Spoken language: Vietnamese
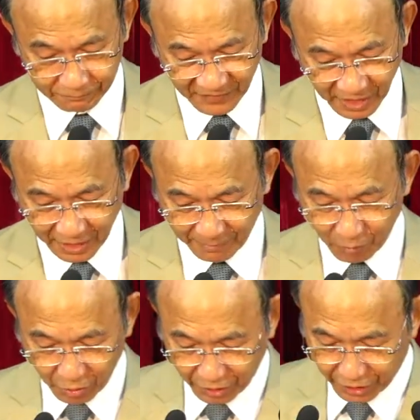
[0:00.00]
là một
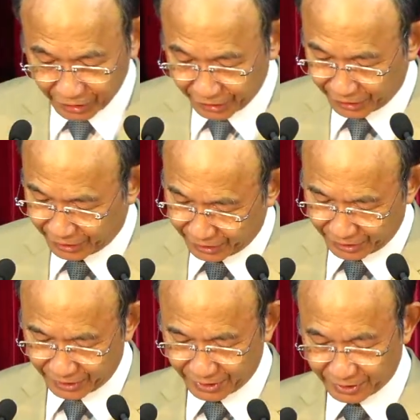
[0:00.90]
người
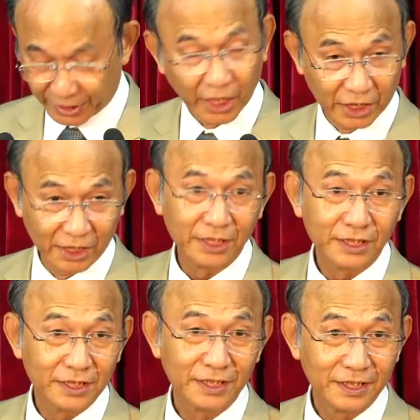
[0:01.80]
tự
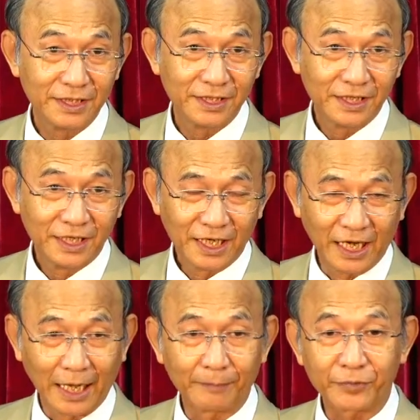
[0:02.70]

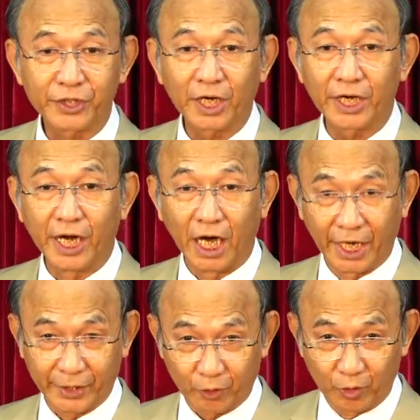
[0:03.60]
làm cho
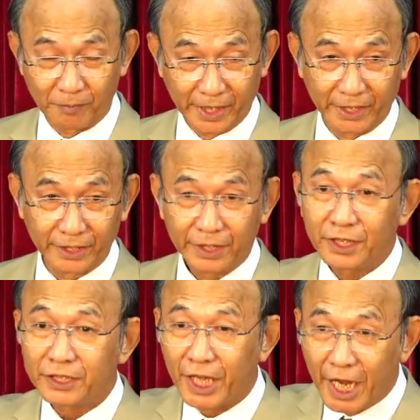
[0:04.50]
đời của mình
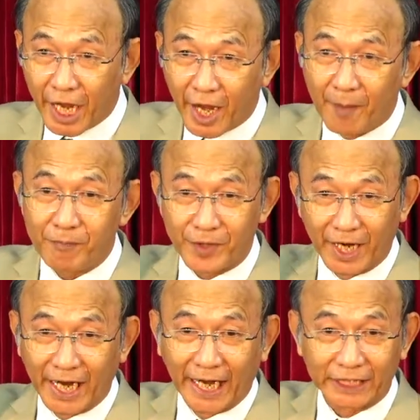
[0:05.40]
thêm
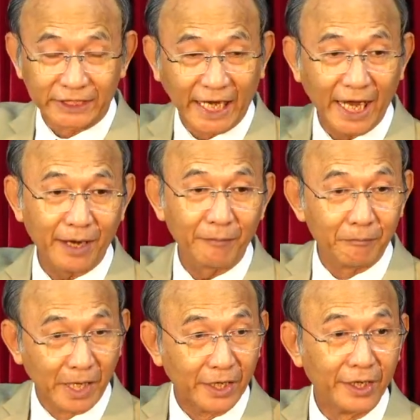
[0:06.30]
những ngày tháng
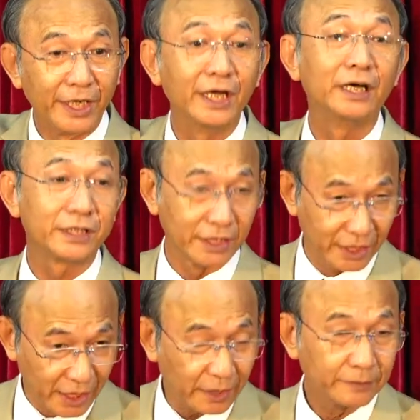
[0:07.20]
bình yên ở trên
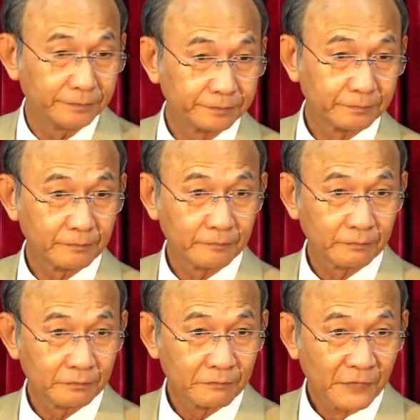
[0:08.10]
đất.
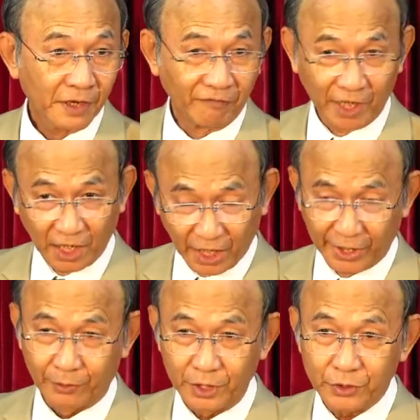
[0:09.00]
Và lời
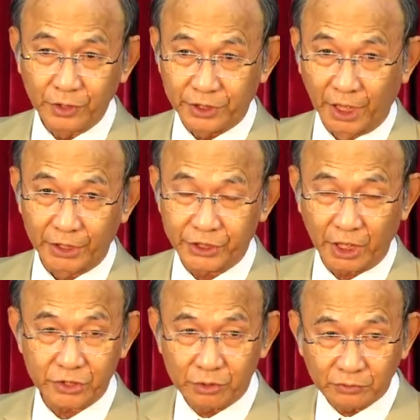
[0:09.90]
của Đức Chúa Trời cho
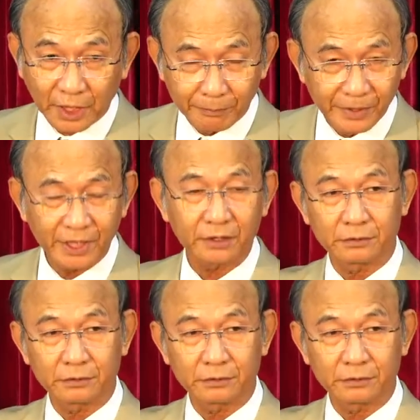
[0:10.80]
chúng ta biết